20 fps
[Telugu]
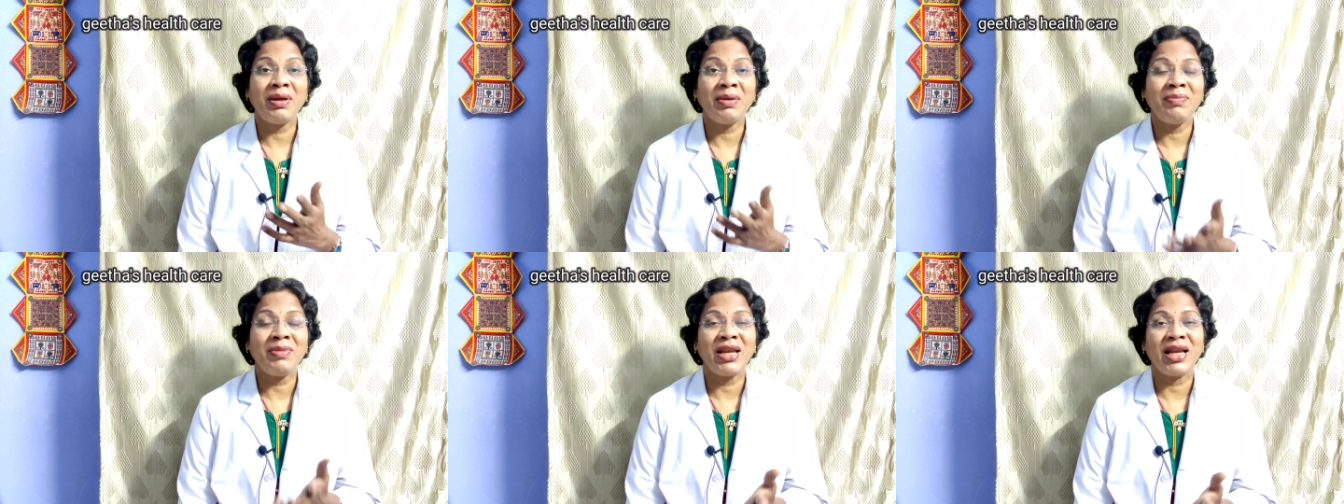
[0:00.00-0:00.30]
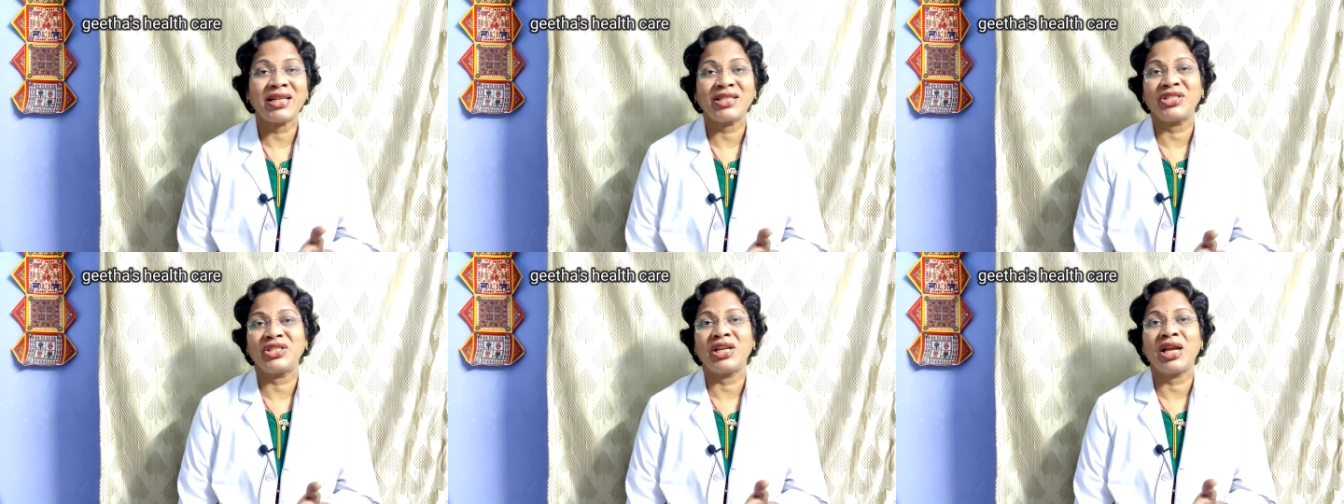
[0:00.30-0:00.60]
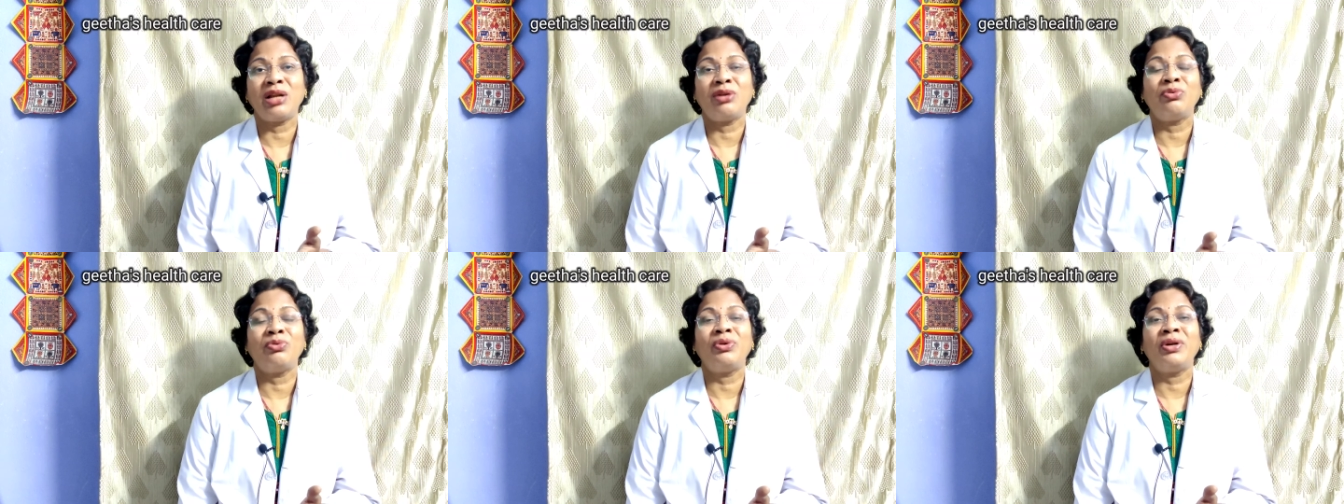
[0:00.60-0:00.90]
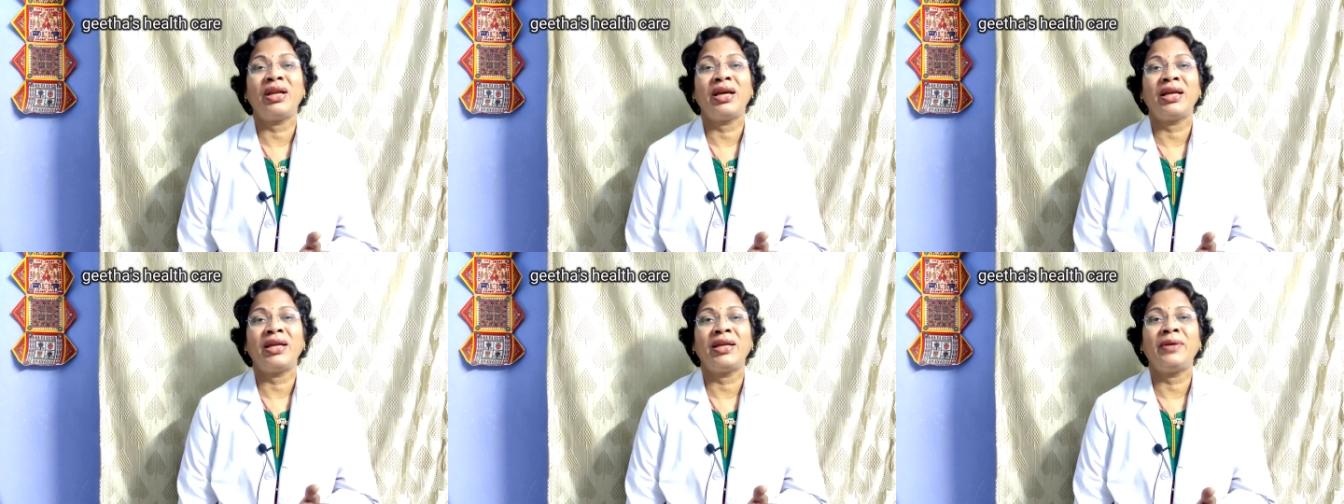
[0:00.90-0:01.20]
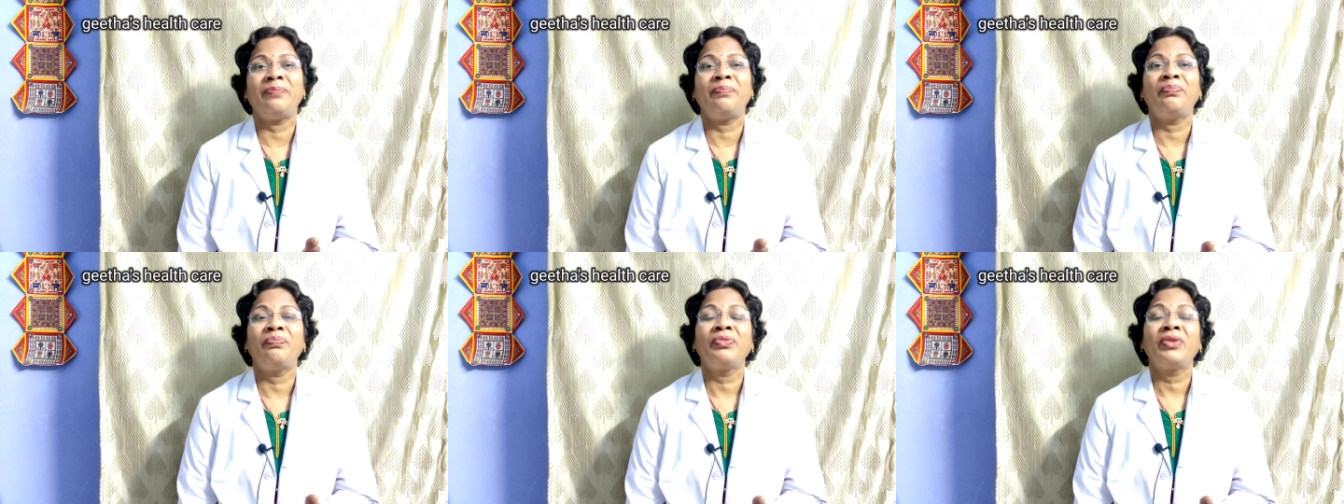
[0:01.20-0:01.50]
ఏమేమి లక్షణాలు
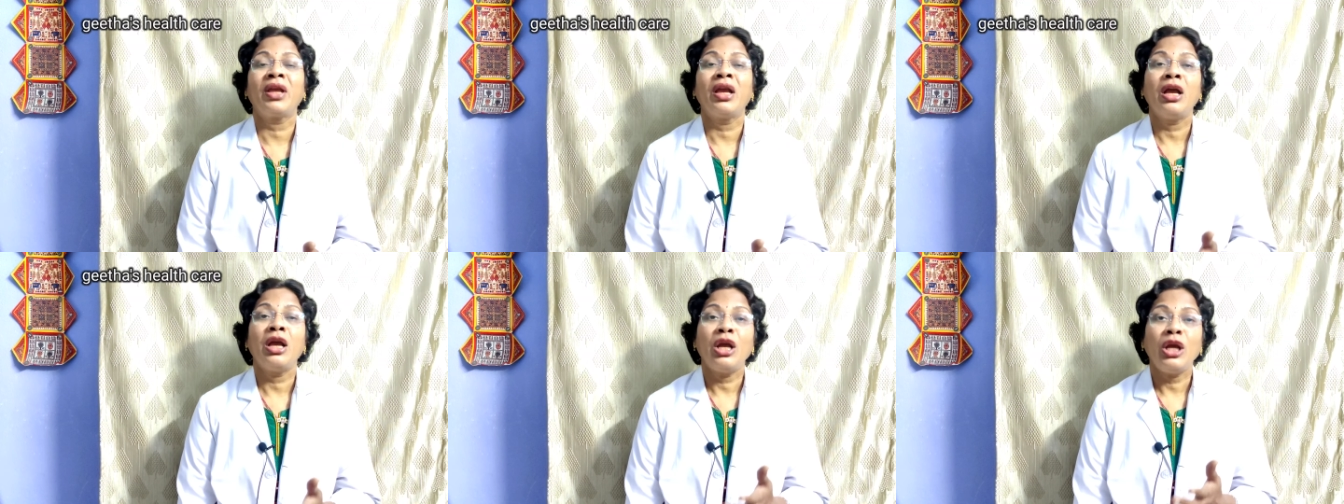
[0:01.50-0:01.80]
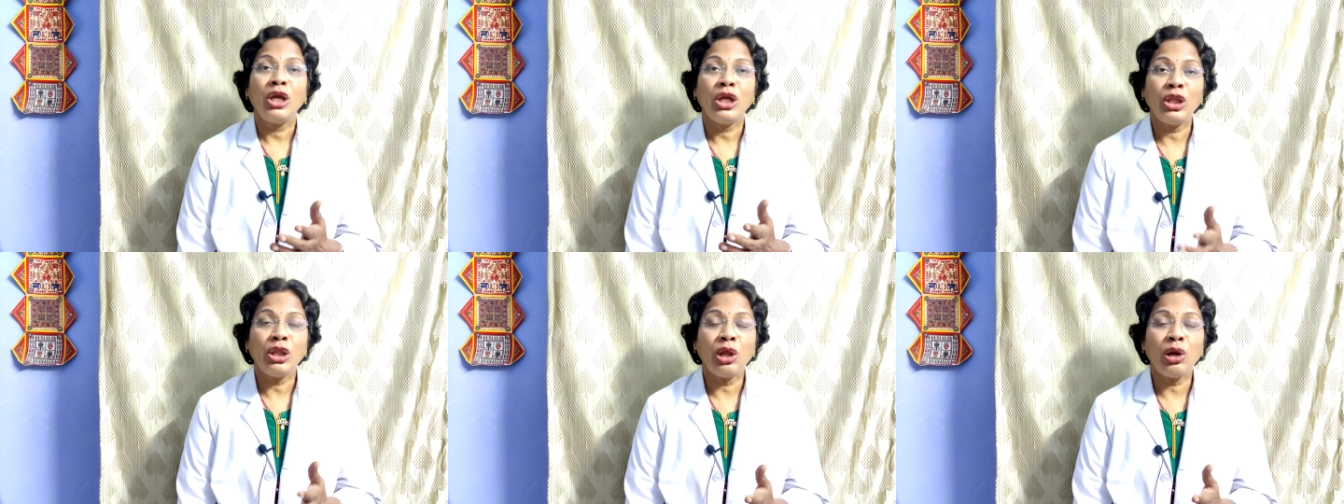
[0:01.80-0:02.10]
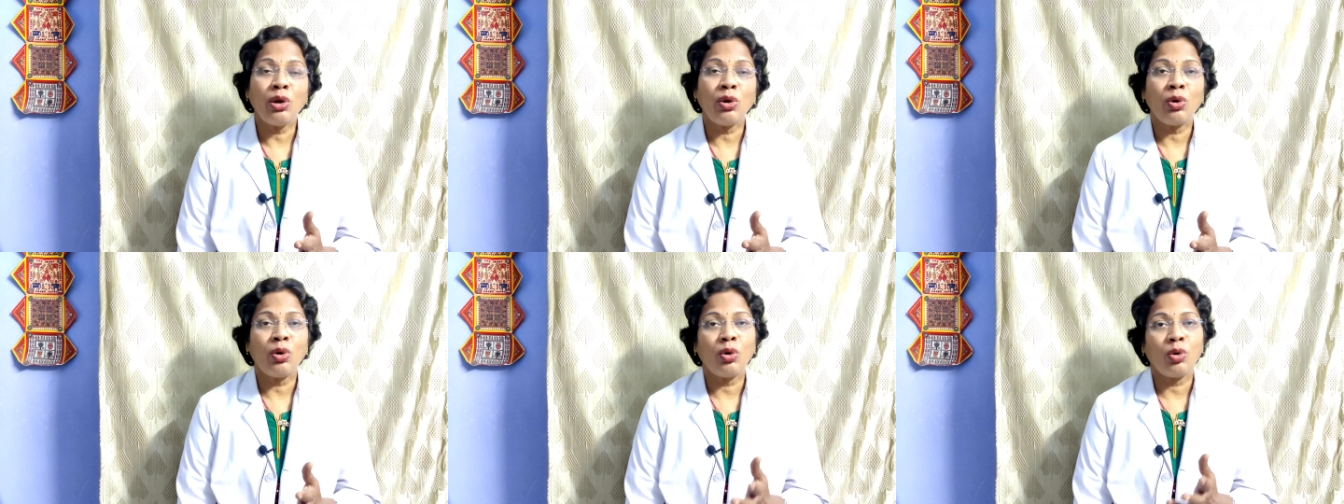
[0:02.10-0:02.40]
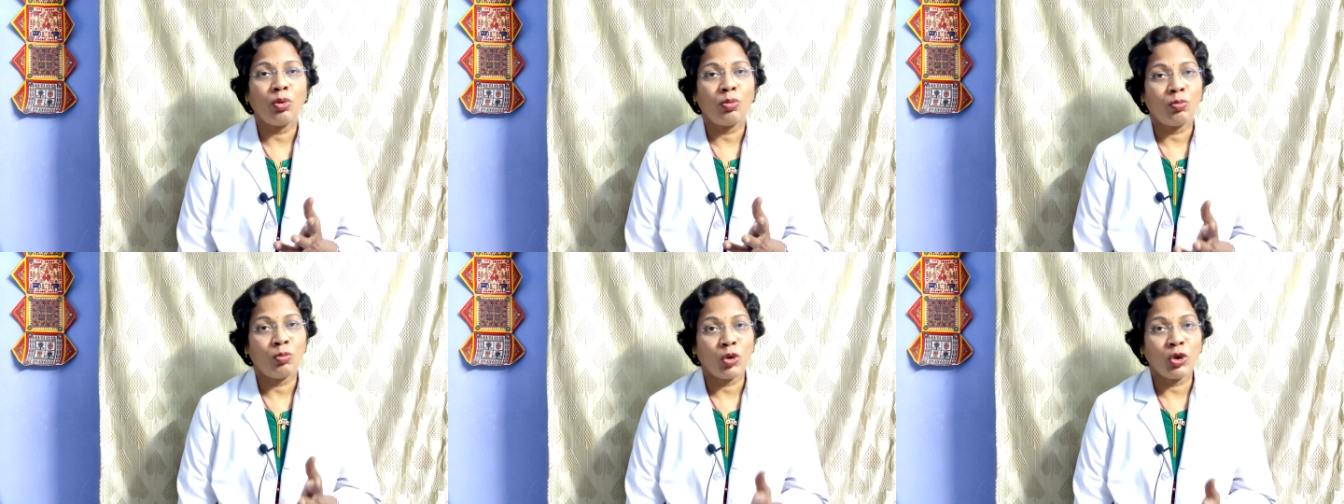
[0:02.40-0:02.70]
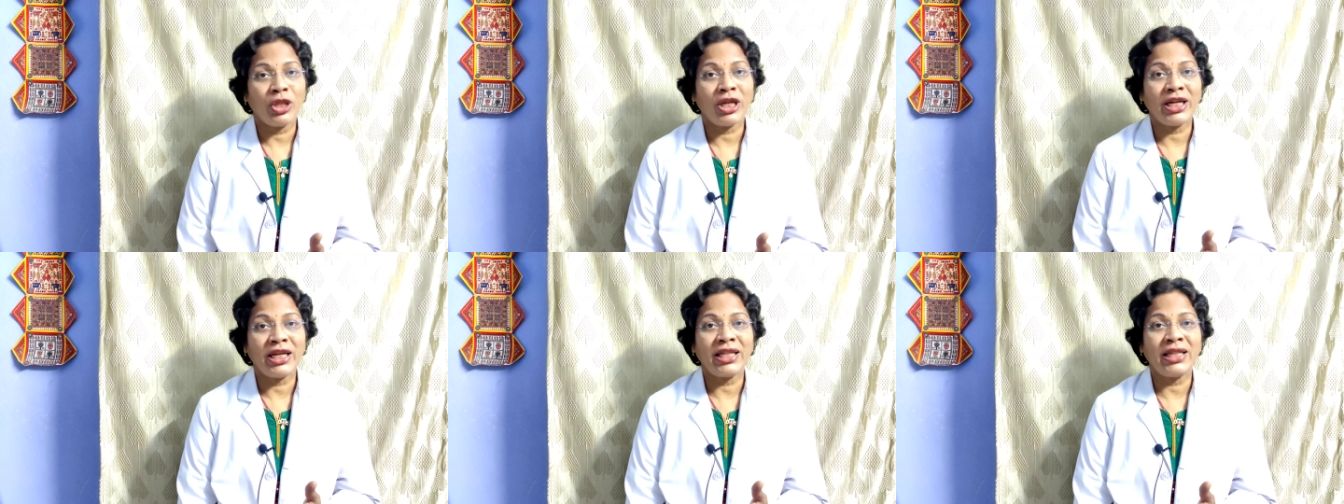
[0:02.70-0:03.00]
ఉంటాయి ఇందులో
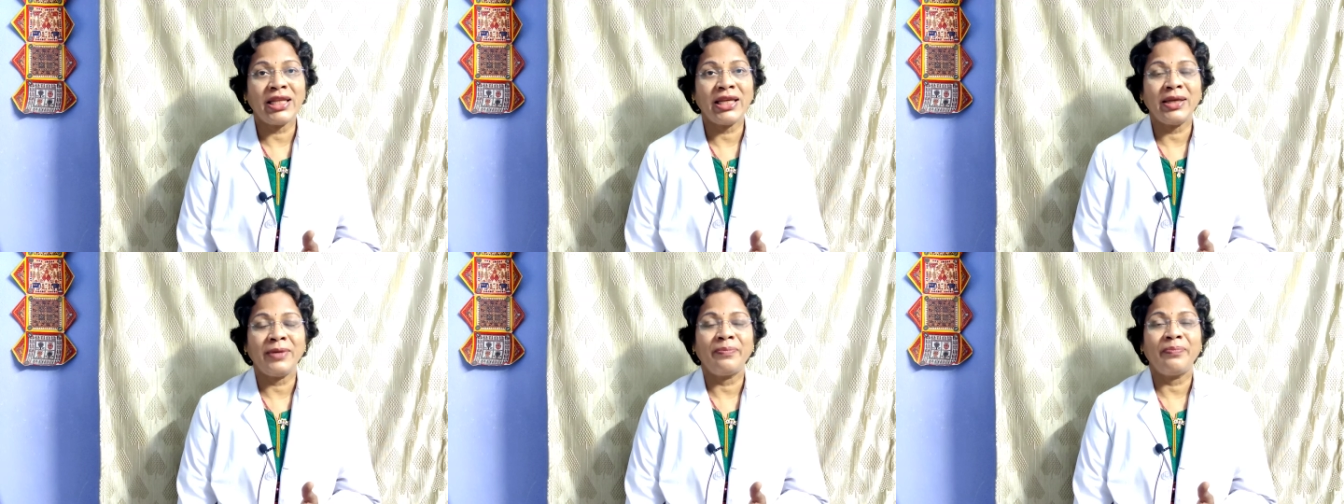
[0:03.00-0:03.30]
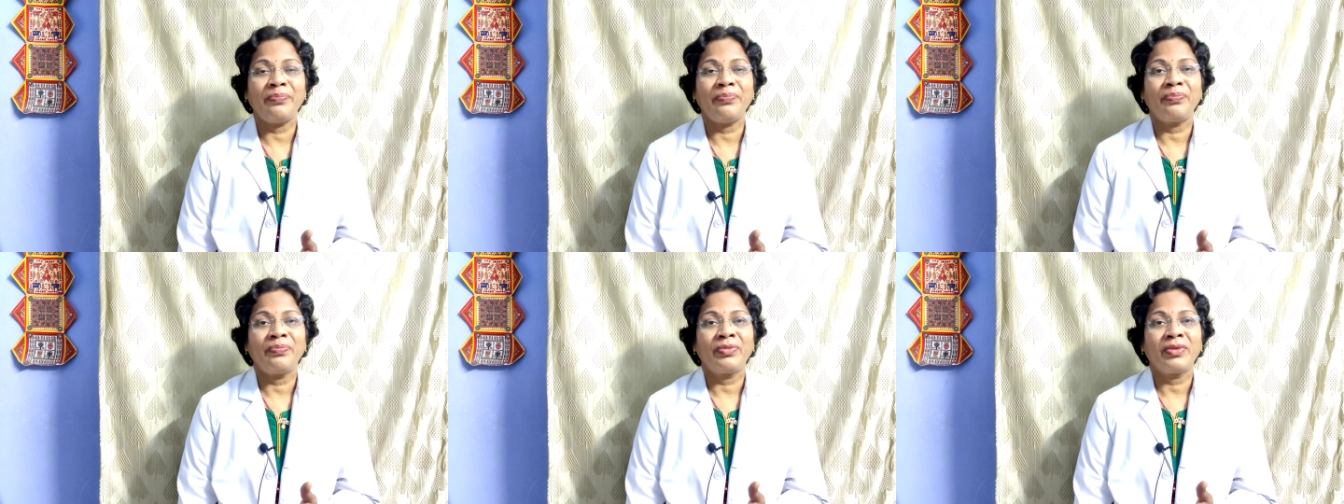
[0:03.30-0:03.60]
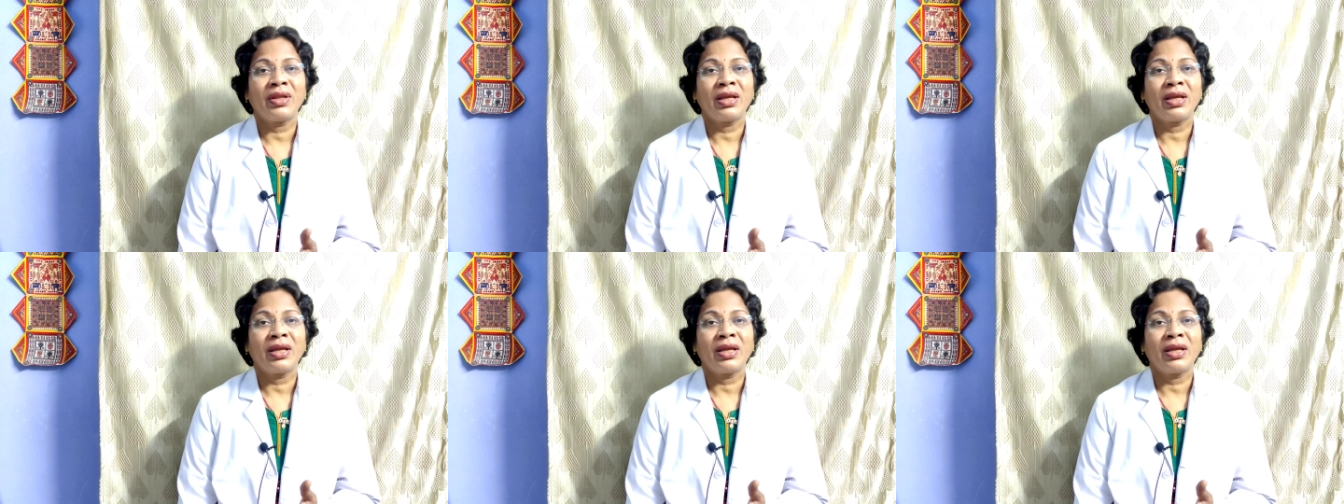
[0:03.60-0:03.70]
మొదటిది